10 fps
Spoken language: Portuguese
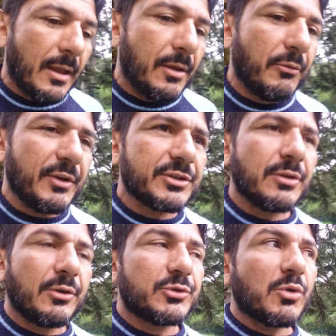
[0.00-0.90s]
Eu vejo,
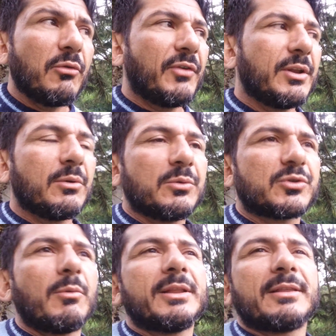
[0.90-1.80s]
eu estou vendo
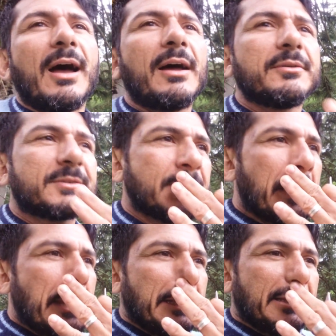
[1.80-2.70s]
alguns comentários
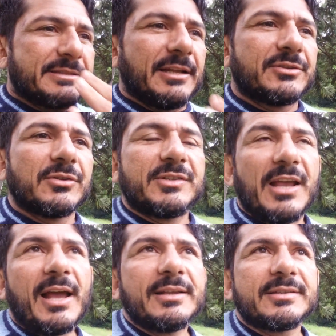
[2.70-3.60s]
nas redes
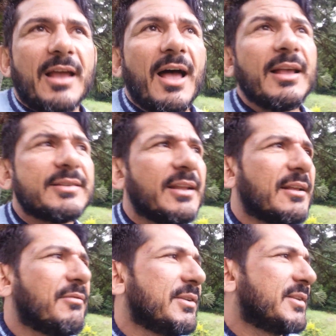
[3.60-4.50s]
sociais. Ah,
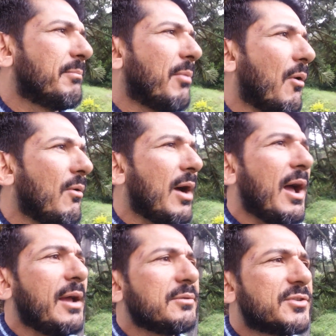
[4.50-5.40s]
será que vai ser bom?
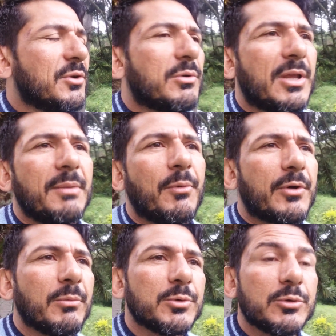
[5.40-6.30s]
Ah, não sei o quê,
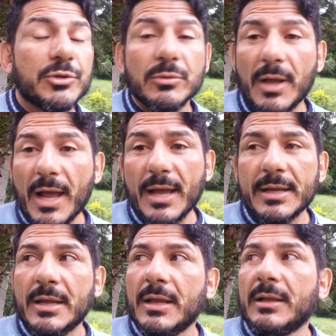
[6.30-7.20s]
porque mudou de lugar.
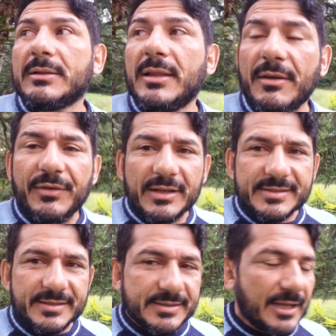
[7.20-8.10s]
Teve a
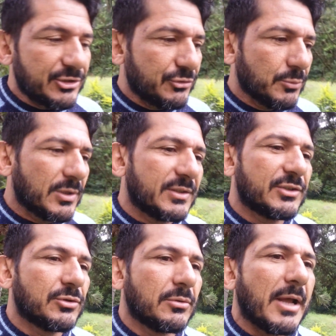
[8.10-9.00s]
necessidade de
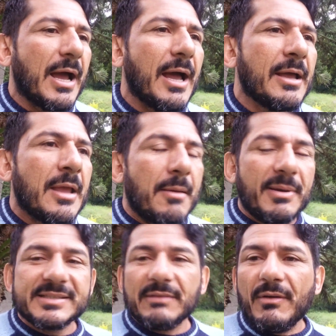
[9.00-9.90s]
mudança de lugar,
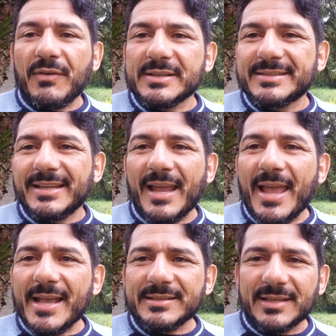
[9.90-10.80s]
mas quem vai fazer
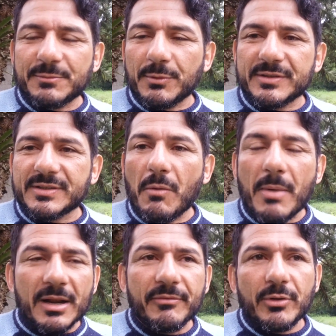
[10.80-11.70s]
essa exposição
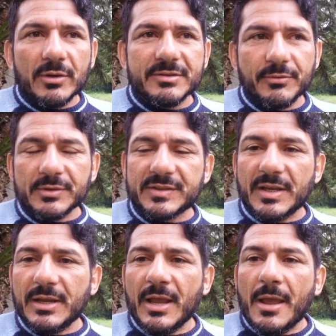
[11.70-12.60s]
maravilhosa é
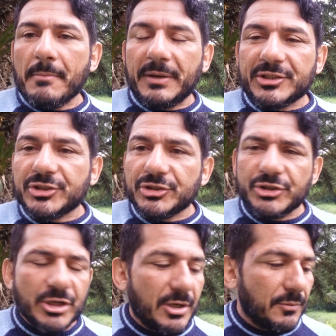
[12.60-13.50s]
você
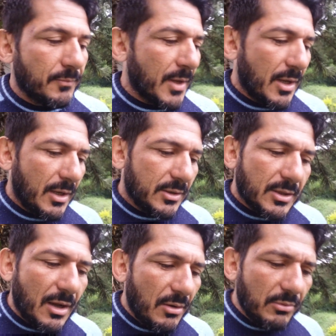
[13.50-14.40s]
prestigiando.
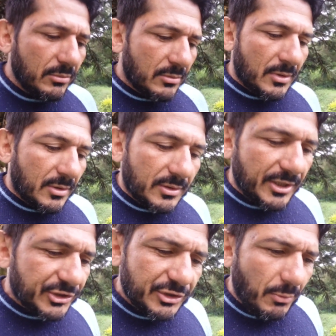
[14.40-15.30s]
Então,
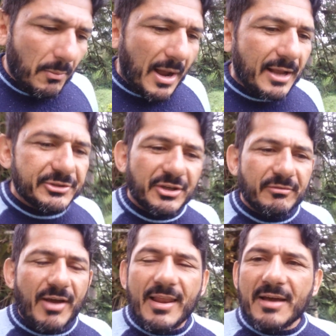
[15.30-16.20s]
deixe de
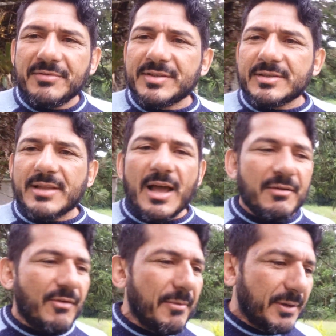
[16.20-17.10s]
bobagem, vai lá
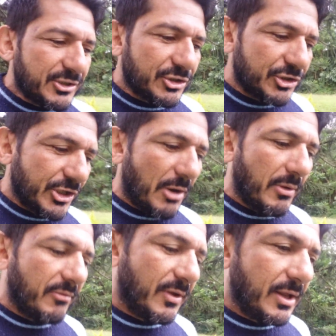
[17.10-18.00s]
visitar, vai prestigiar
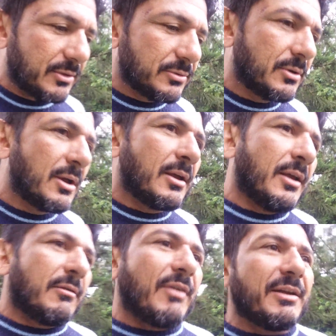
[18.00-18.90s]
o evento,
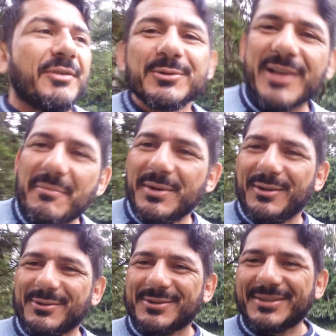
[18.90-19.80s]
vai ver os
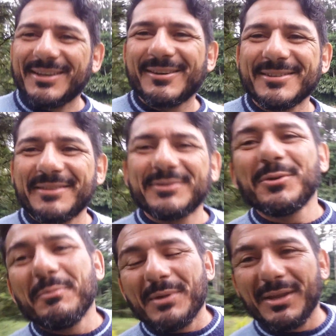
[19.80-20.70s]
amigos, inclusive
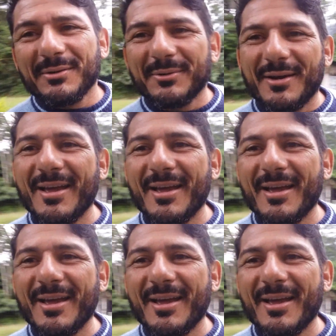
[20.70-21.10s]
domingo,